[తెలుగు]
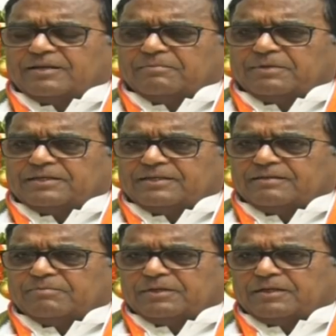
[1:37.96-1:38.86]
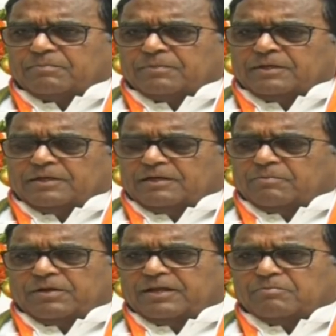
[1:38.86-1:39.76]
దండం పెట్టి మీరు
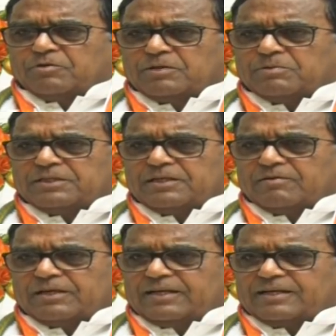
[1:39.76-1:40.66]
ఎప్పుడైనా ముఖ్యమంత్రి కావాలి ఈ